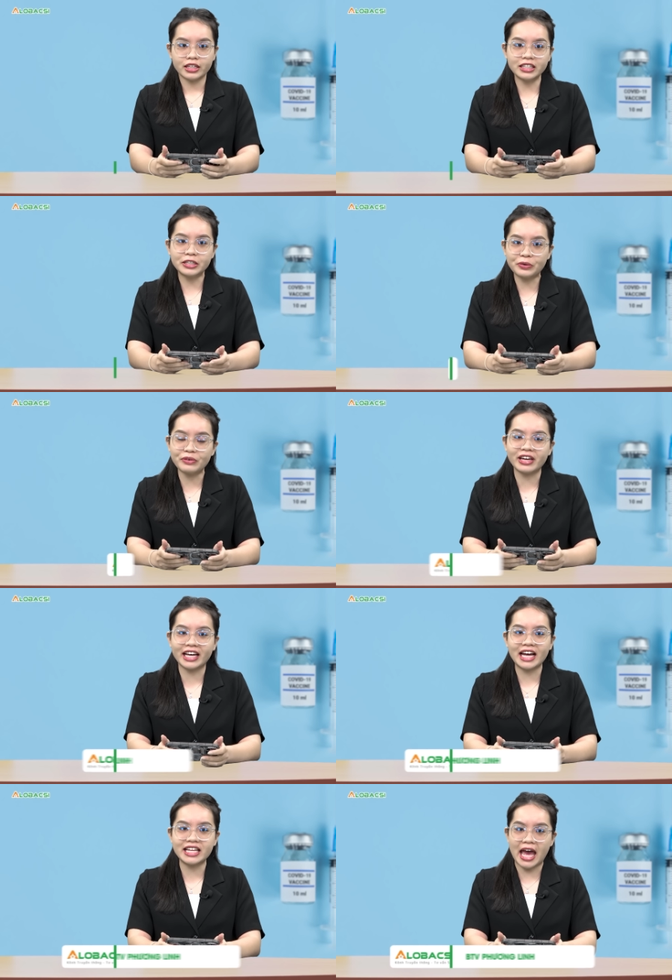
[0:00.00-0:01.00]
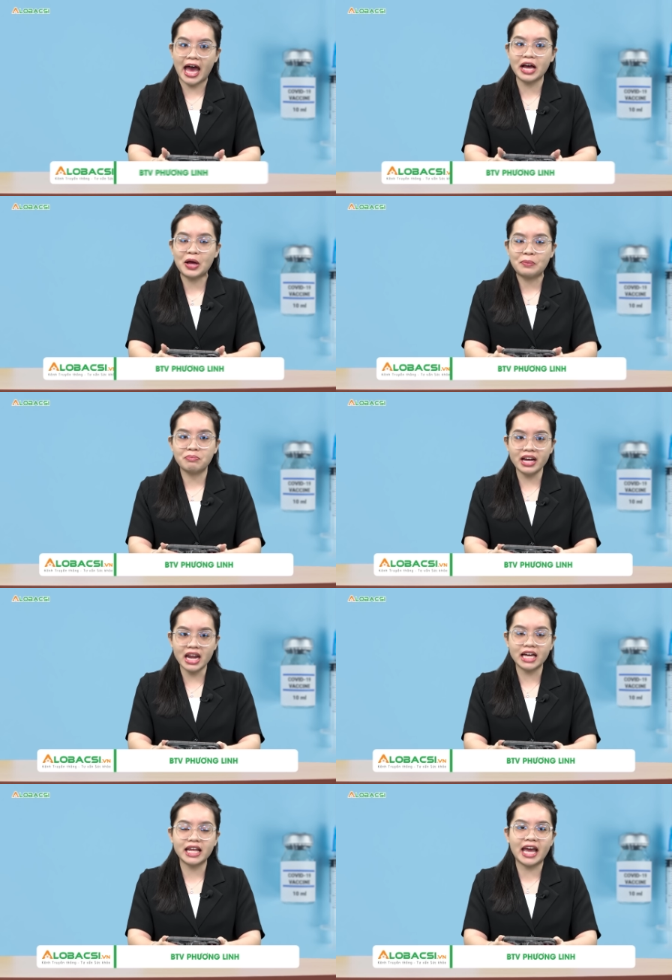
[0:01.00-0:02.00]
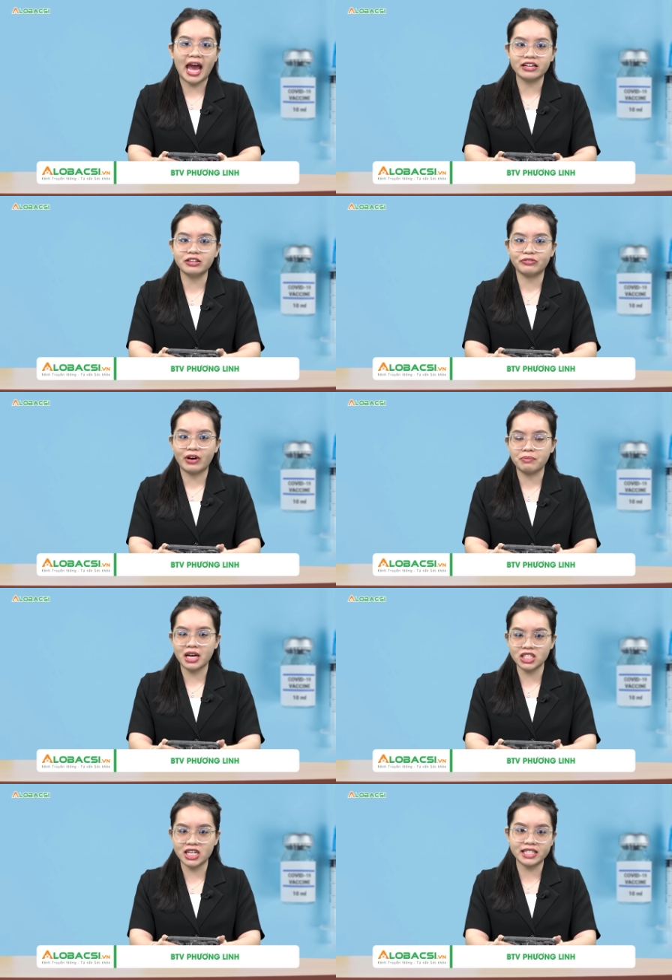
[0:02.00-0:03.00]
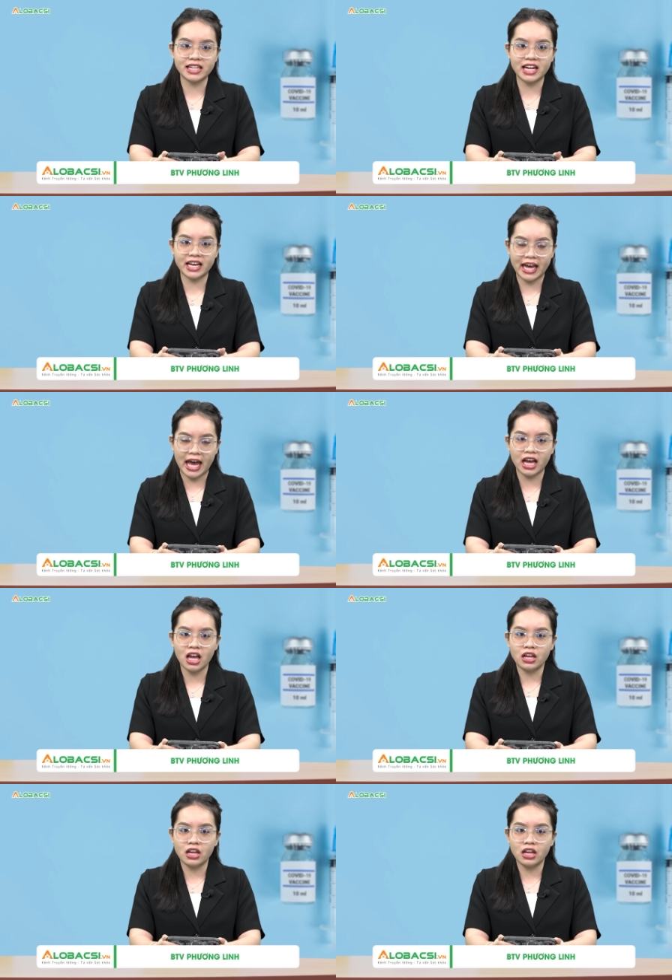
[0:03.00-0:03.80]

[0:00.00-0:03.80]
Kính thưa quý vị khán giả, mới đây thì hãng dược phẩm AstraZeneca